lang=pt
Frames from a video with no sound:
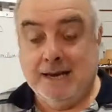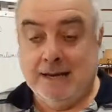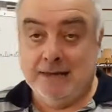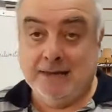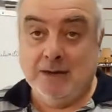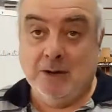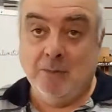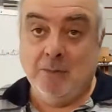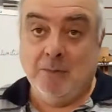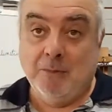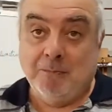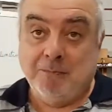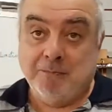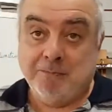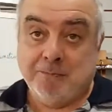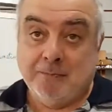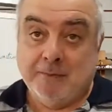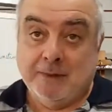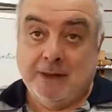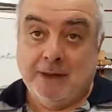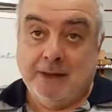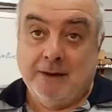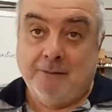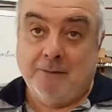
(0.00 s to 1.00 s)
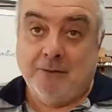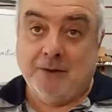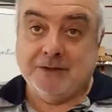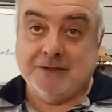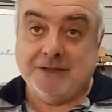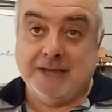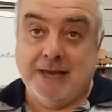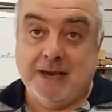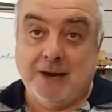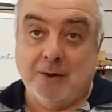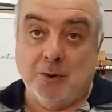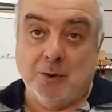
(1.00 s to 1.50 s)
Então,
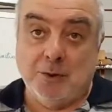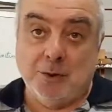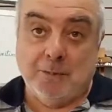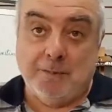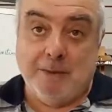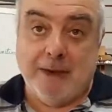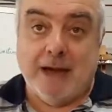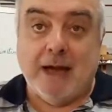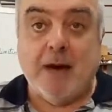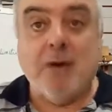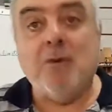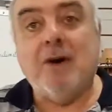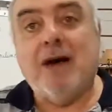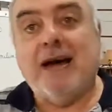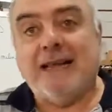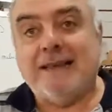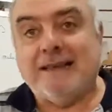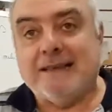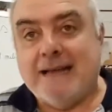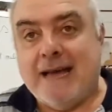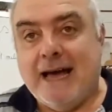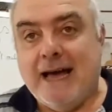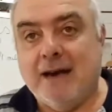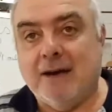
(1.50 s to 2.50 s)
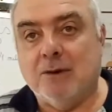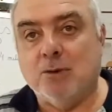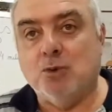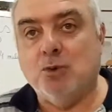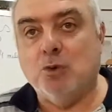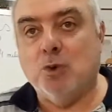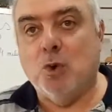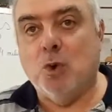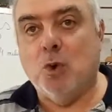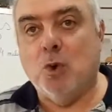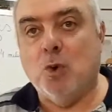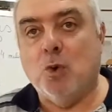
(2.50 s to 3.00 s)
você quando pegar um
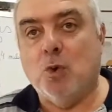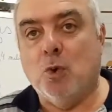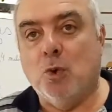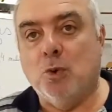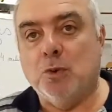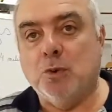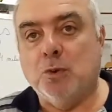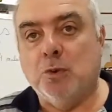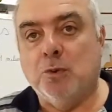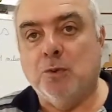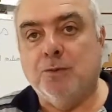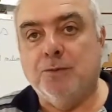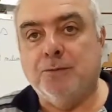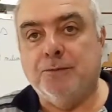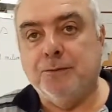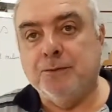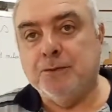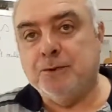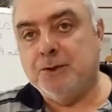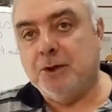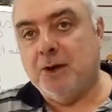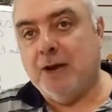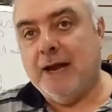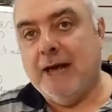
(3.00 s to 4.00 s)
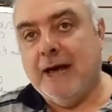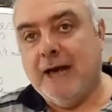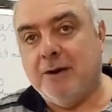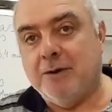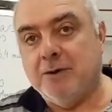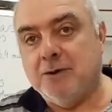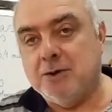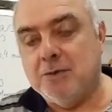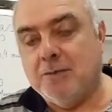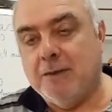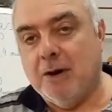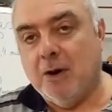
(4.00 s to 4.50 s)
catálogo ou quando um
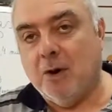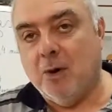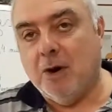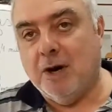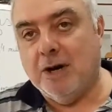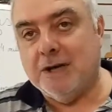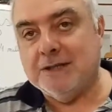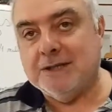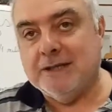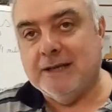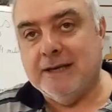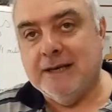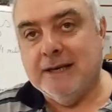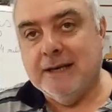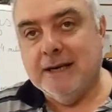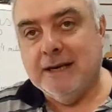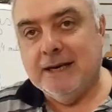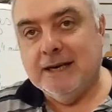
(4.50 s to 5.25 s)
funcionário de uma loja